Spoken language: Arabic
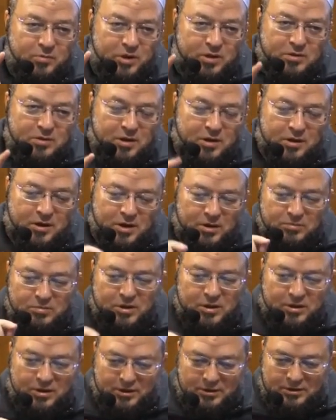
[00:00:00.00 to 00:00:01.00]
المقدار
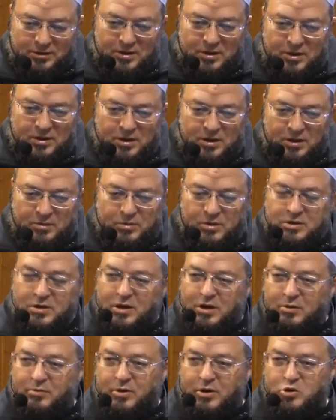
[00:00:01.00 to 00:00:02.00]
قبل القرن يبقى
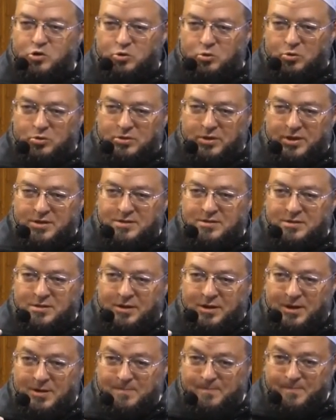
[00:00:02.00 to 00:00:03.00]
دي اربع شروط
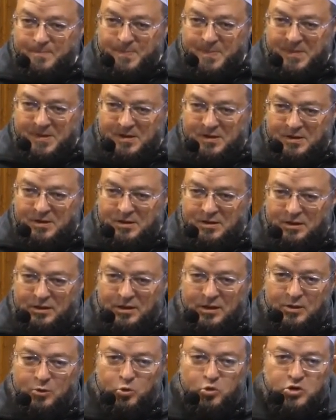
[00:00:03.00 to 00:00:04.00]
الصيغه
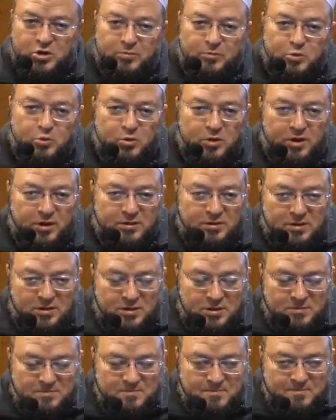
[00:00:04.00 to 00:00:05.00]
ليخرج منه
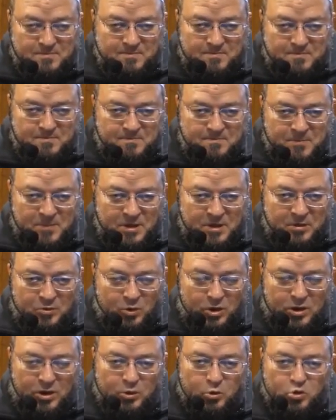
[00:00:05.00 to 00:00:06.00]
الهديه
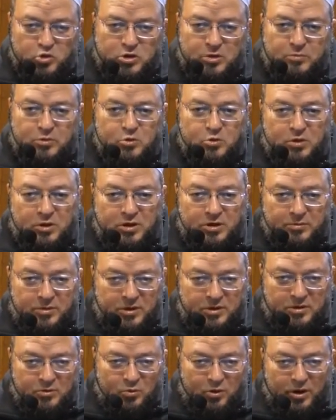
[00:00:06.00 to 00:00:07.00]
ويخرج منه
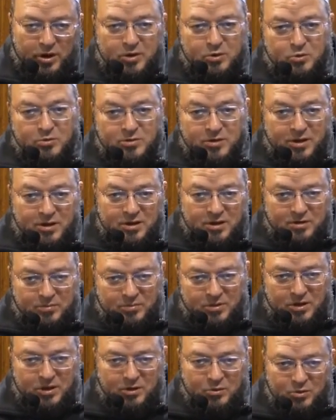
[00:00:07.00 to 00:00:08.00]
الهبه وغير
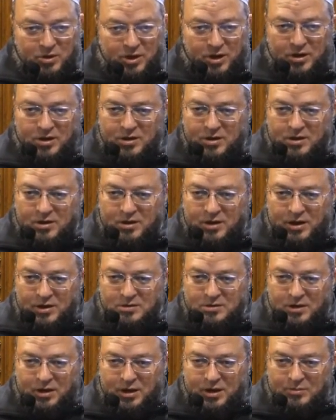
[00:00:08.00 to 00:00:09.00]
ذلك من انواع
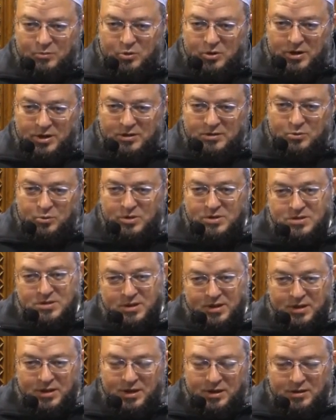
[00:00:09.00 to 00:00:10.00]
التعاملات
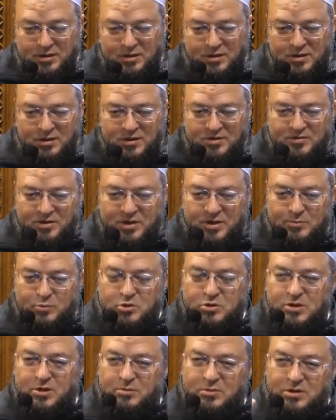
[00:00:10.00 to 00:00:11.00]
والزكاه فلا
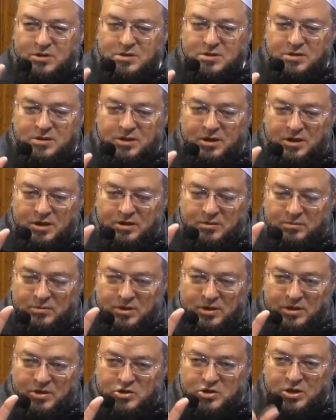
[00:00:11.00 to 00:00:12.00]
بد من الصيغه
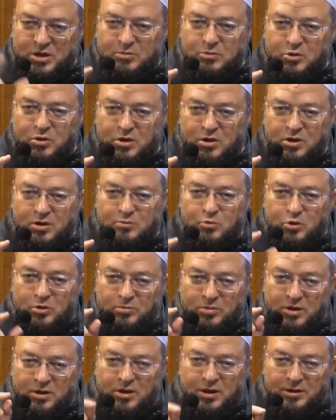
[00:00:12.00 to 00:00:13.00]
بالايجاب
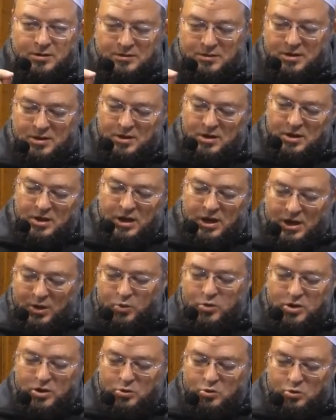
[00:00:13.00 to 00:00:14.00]
والقبول بالقرض
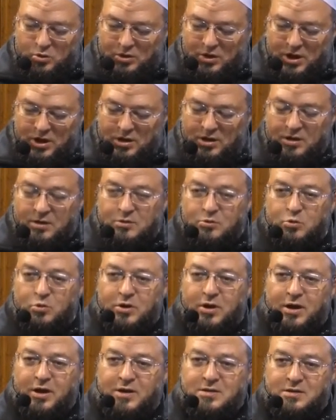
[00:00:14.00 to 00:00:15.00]
او يقول
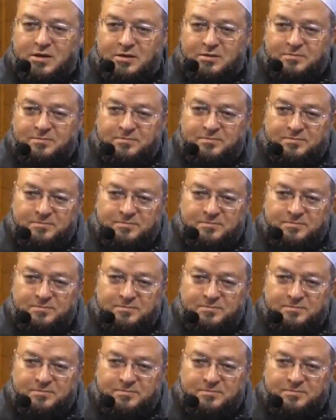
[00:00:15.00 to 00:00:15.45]
اقرضتك هذا